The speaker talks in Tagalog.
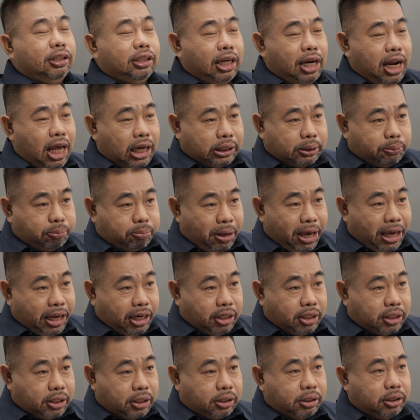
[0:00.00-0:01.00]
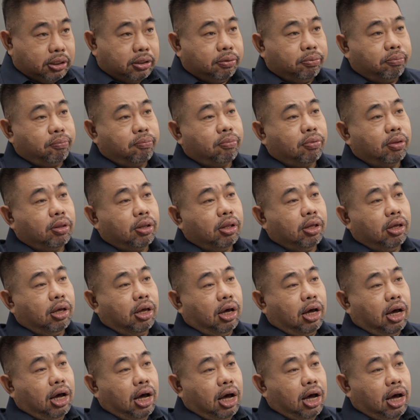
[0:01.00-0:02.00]
The next page
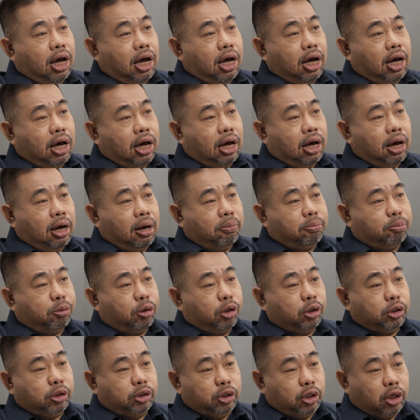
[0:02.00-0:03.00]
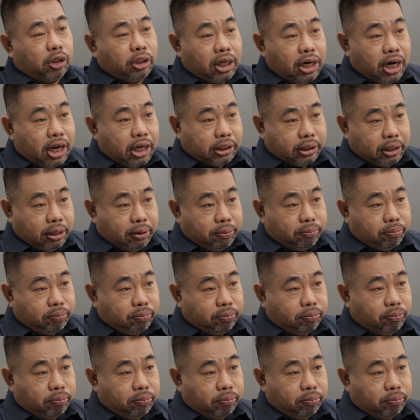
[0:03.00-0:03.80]
uh, for journalism